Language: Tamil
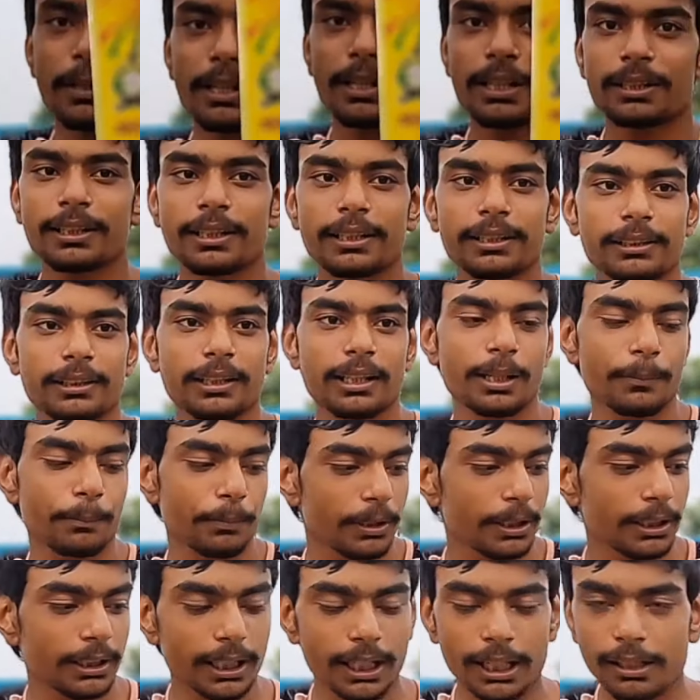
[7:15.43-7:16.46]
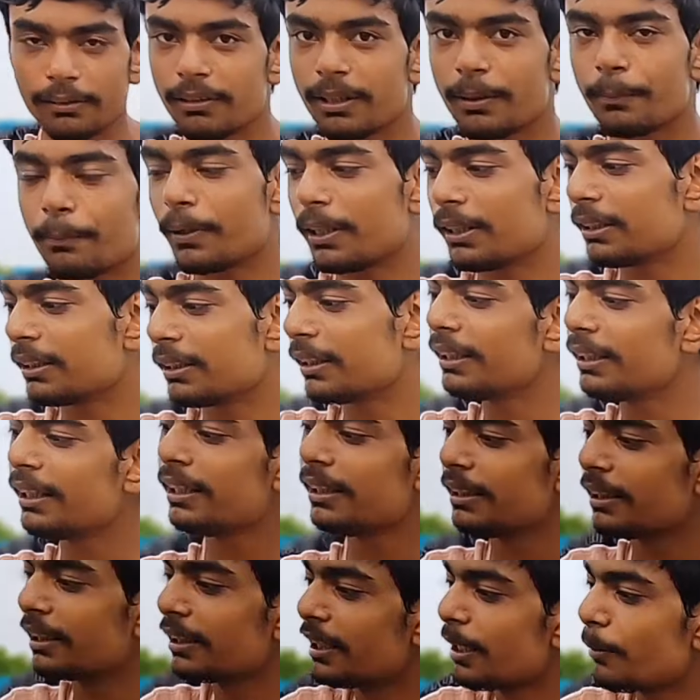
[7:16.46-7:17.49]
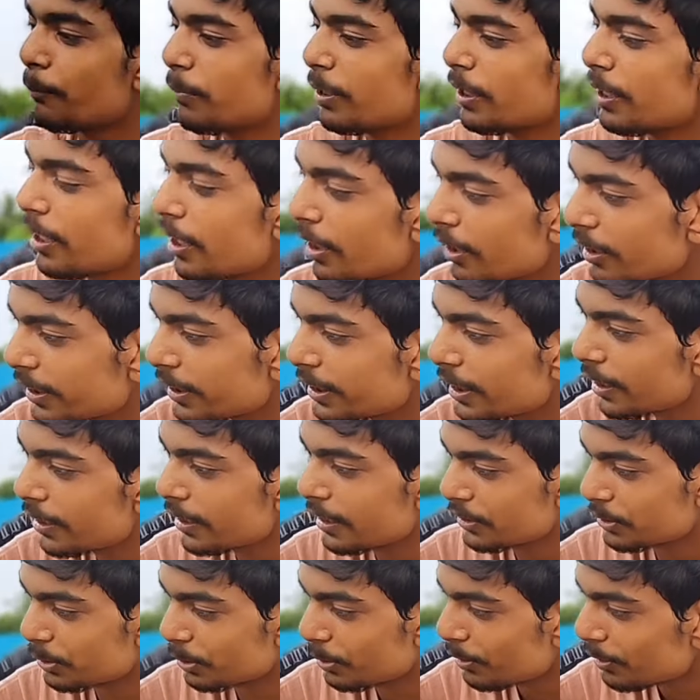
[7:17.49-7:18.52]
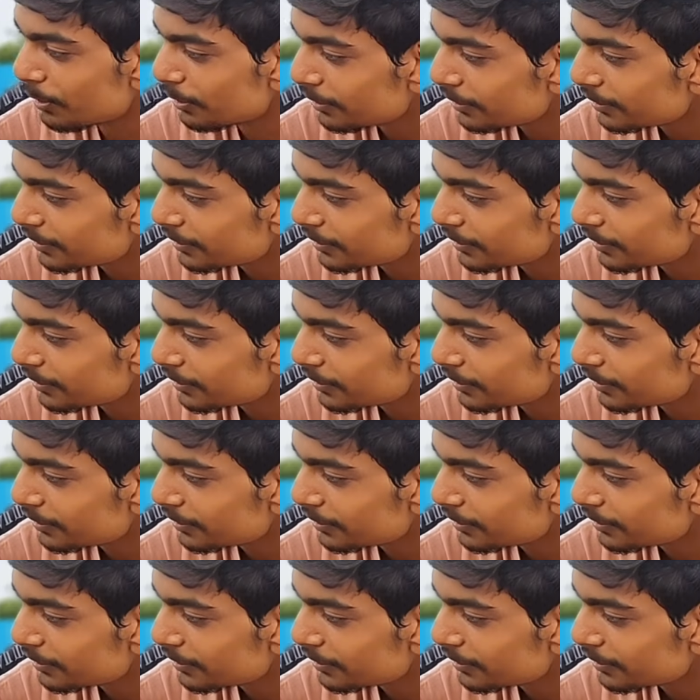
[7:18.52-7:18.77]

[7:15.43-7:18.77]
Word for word: பாருங்கள் இதான் இப்போ தான் கேள்வியே படுறேன்னு நீங்கள் நம்பலனாலும் இதான் நெசம்